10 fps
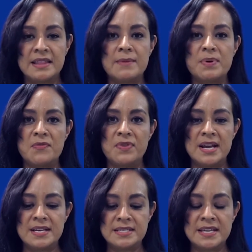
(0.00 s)
De
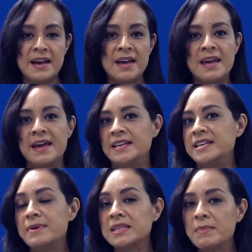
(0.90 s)
preferencia,
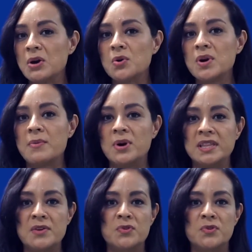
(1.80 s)
llévate mejor una bonita